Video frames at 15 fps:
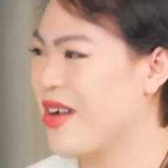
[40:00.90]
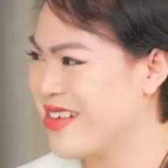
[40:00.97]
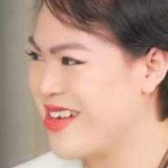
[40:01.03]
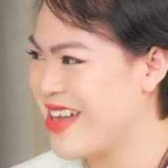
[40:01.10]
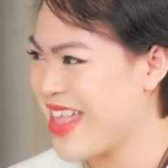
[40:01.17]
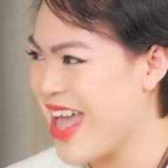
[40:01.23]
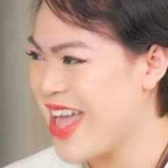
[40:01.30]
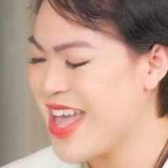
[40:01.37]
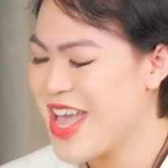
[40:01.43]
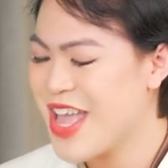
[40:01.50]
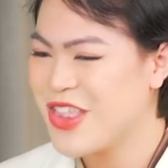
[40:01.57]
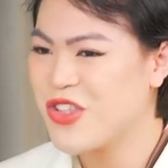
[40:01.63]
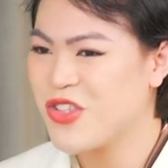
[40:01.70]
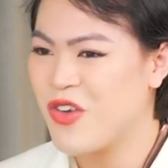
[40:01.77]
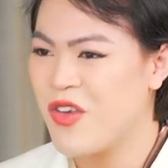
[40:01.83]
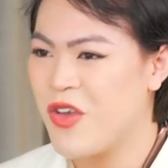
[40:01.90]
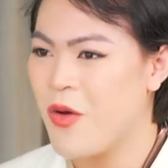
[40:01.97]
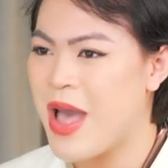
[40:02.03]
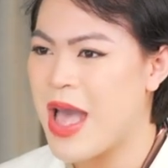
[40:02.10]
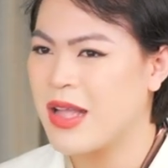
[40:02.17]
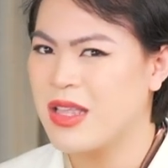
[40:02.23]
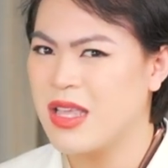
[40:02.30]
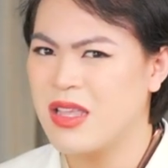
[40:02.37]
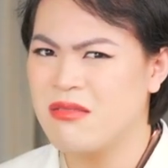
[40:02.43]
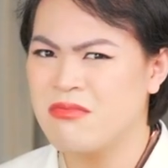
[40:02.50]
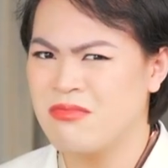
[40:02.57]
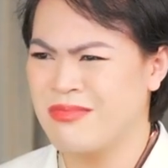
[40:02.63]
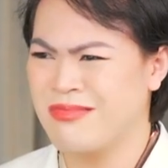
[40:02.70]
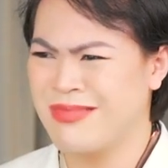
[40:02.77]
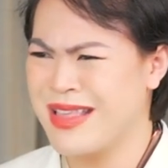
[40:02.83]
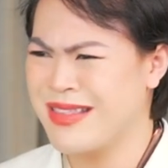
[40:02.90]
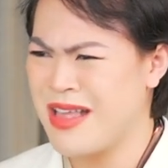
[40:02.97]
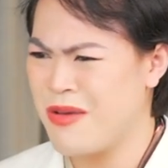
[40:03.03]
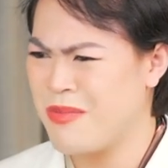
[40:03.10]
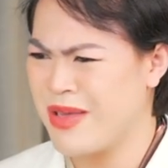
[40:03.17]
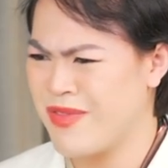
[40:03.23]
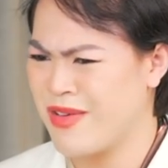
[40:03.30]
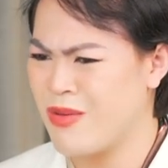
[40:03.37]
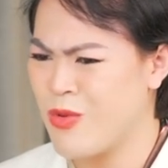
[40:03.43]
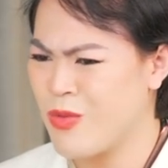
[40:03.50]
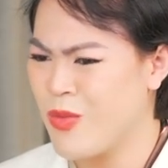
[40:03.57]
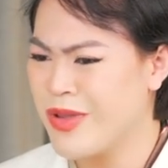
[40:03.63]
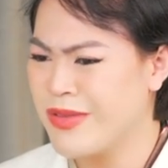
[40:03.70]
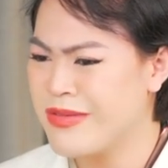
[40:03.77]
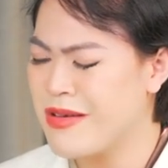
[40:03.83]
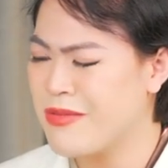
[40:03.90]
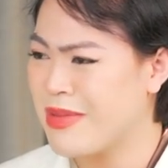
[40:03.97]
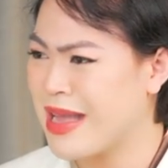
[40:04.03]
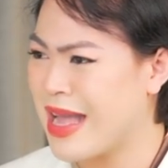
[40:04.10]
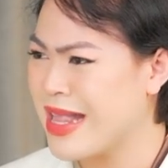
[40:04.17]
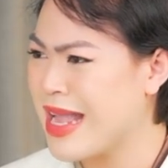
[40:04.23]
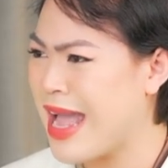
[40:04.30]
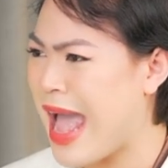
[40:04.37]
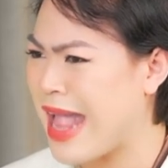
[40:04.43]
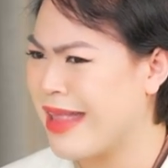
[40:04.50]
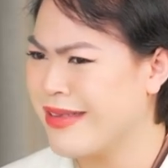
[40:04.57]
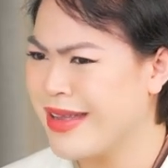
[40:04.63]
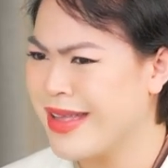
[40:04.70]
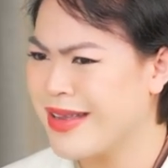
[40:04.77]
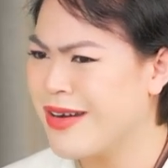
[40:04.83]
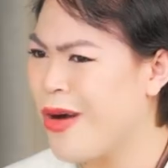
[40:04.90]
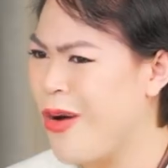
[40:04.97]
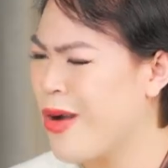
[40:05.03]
mọi người nhé nhưng đối với hoàng thì tại sao mình phải ở một môi trường mà ngăn cản những cái cơ